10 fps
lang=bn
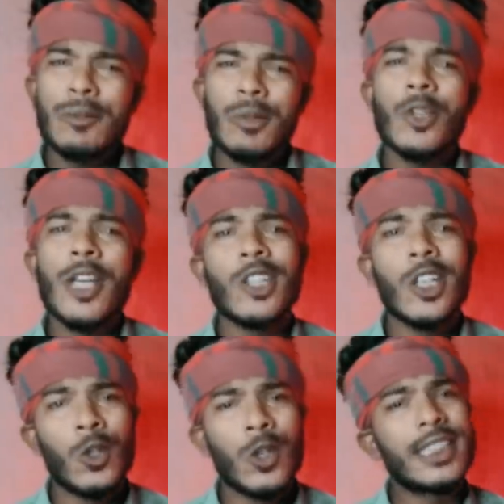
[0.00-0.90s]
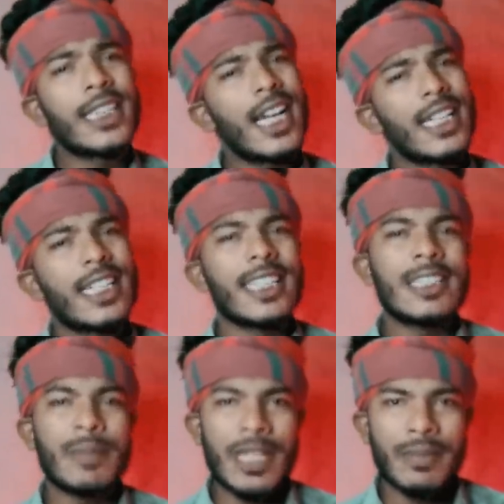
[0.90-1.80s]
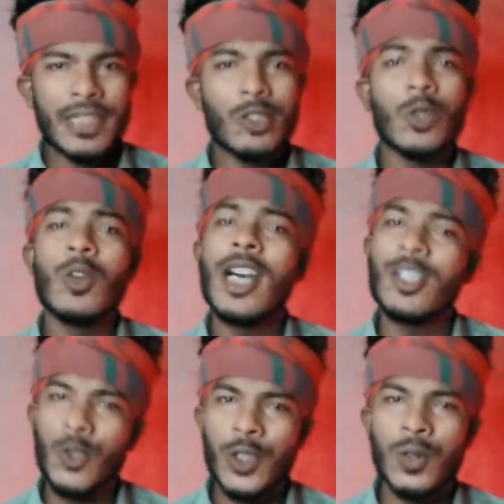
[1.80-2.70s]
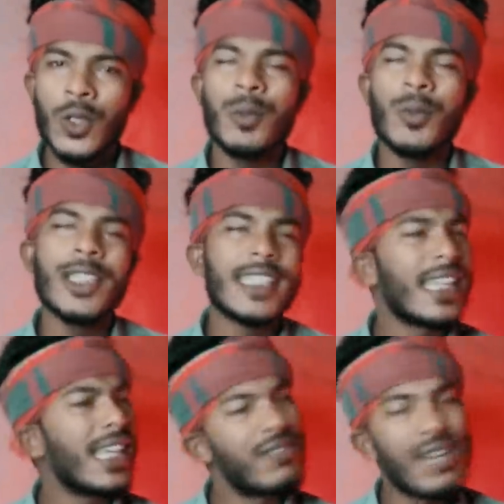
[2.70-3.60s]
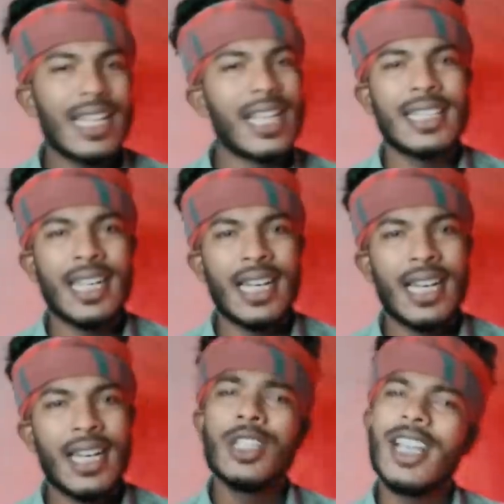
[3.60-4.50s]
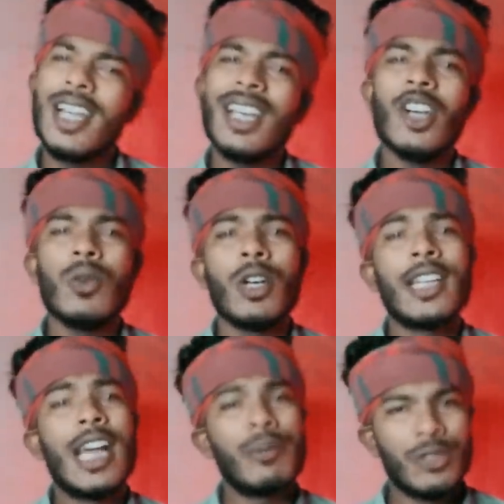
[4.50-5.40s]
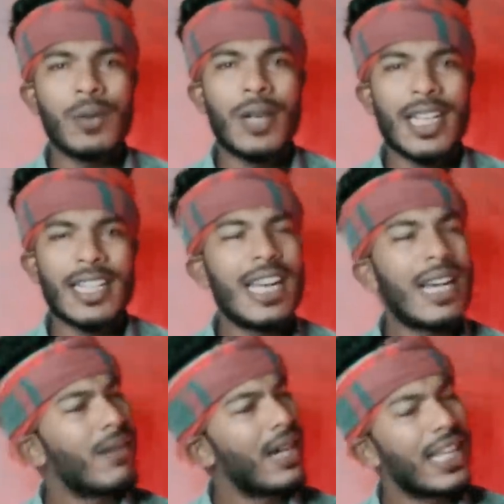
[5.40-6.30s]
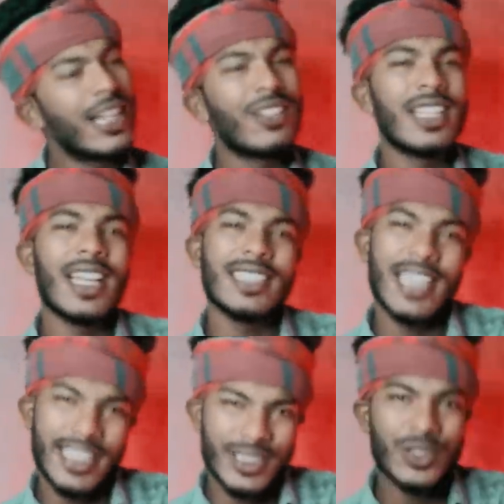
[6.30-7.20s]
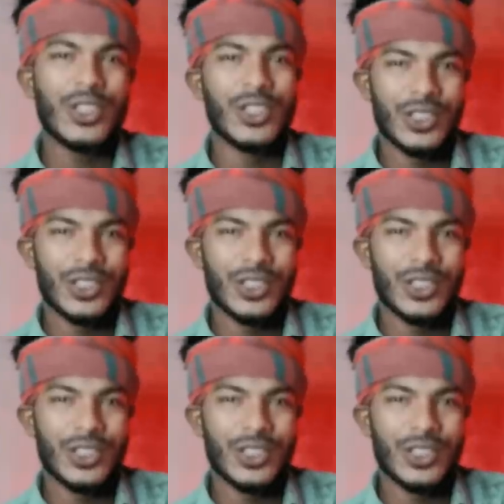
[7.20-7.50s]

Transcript: তারপরও একদল লোক আইসা কানের কাছে প্যান প্যান করবো আর কইবো পরিখালা ভালা না পরিখালাও বলে আমি তো ভালা না ভালা লইয়াই থাইকো